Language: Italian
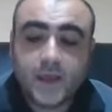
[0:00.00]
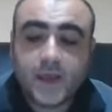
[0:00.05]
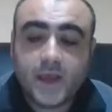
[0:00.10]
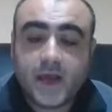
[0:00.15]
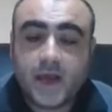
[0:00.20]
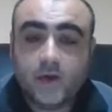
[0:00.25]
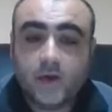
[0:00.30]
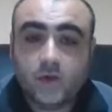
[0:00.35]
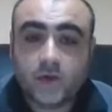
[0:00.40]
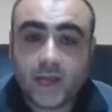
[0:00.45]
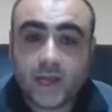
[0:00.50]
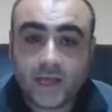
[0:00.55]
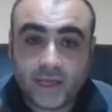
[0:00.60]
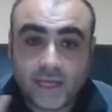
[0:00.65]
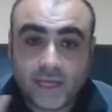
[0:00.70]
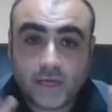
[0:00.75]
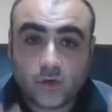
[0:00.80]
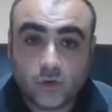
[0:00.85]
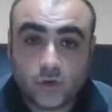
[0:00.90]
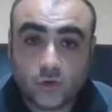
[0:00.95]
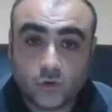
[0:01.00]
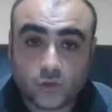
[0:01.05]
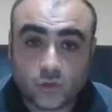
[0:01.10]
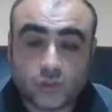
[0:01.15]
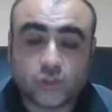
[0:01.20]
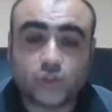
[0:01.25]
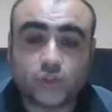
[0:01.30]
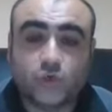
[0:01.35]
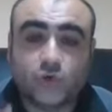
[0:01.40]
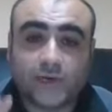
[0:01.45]
Allora, il
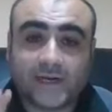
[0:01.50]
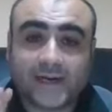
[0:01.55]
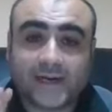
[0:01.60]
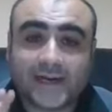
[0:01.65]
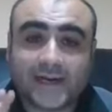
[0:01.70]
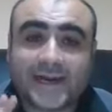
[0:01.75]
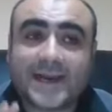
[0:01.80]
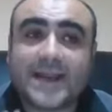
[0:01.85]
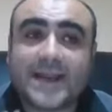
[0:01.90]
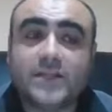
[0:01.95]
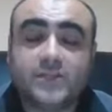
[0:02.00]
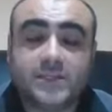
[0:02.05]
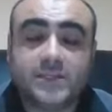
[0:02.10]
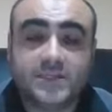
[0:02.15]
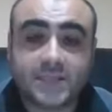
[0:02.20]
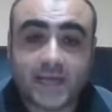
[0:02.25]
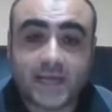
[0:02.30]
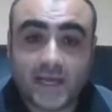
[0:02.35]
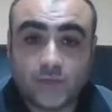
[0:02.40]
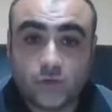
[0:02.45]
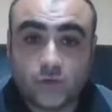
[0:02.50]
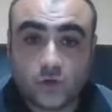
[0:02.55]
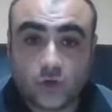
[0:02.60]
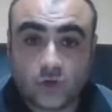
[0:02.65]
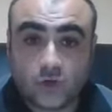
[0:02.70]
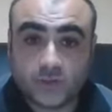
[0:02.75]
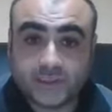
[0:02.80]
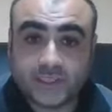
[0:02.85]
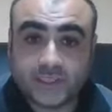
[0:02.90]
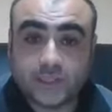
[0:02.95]
corso registrato
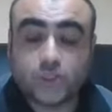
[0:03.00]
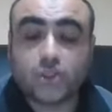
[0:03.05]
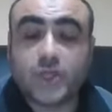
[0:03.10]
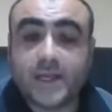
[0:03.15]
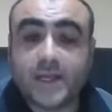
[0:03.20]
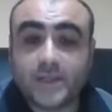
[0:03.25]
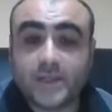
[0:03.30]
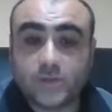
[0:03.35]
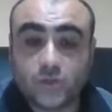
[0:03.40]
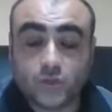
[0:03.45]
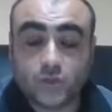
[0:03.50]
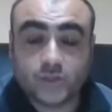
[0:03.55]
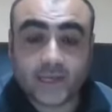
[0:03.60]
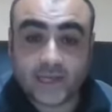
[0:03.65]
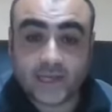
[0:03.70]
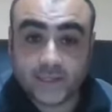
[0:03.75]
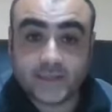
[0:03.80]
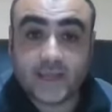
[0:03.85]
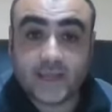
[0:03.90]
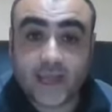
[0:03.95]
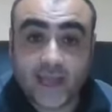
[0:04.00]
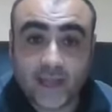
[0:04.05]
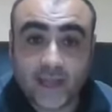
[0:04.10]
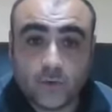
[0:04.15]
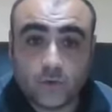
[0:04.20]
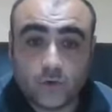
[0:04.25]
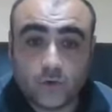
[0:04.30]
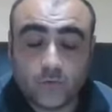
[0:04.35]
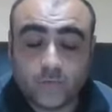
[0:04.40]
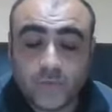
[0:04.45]
costa 130
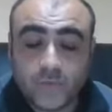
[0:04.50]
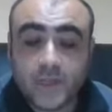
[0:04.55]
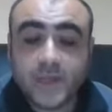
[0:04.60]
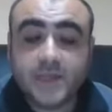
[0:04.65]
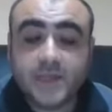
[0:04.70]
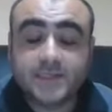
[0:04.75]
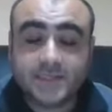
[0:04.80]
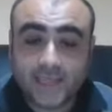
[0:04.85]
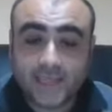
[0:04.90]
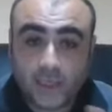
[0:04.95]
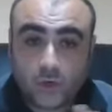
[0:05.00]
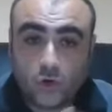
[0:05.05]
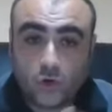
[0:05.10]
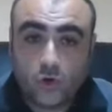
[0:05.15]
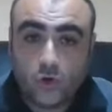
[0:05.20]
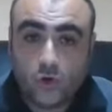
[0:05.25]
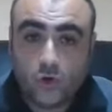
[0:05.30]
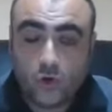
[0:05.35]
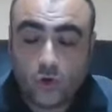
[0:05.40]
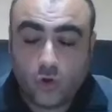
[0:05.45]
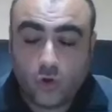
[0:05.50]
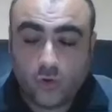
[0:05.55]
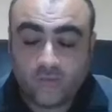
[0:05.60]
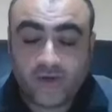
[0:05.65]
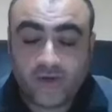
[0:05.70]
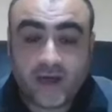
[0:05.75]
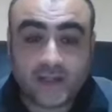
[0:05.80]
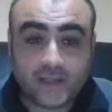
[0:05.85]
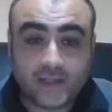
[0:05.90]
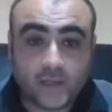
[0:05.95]
euro, se lo
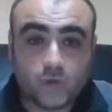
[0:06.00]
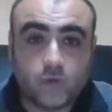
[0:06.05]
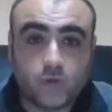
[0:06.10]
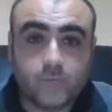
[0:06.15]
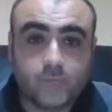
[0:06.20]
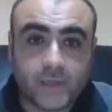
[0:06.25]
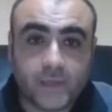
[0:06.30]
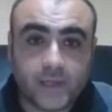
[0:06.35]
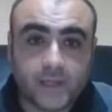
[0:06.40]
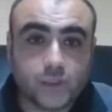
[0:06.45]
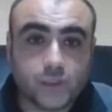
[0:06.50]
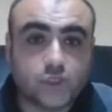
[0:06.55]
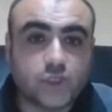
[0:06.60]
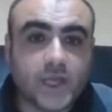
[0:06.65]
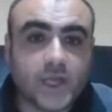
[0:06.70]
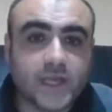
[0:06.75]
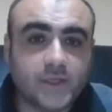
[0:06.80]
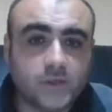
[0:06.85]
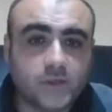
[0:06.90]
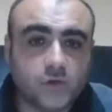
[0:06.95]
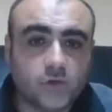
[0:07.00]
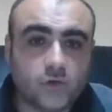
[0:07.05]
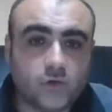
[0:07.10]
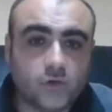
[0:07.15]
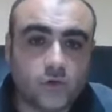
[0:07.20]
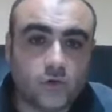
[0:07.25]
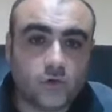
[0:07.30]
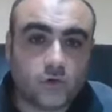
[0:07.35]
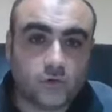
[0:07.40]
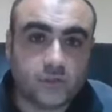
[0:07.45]
fate con me
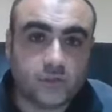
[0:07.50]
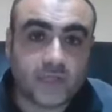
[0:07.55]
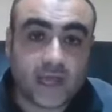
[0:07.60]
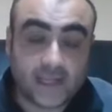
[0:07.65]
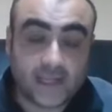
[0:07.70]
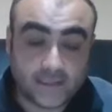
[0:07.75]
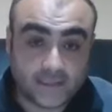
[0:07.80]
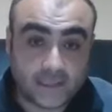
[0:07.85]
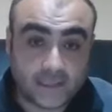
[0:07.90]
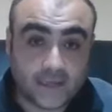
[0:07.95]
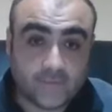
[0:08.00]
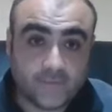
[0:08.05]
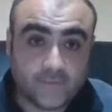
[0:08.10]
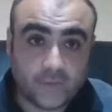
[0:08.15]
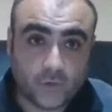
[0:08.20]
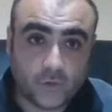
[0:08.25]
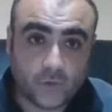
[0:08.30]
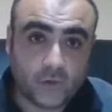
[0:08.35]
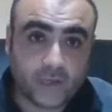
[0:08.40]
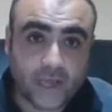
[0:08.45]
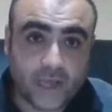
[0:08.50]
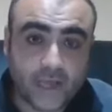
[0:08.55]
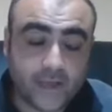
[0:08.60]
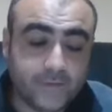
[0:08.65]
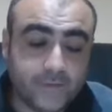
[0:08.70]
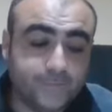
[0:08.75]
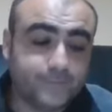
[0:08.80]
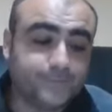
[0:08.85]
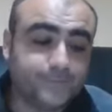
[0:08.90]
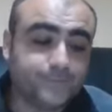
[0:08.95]
180
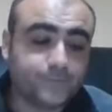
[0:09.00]
ok?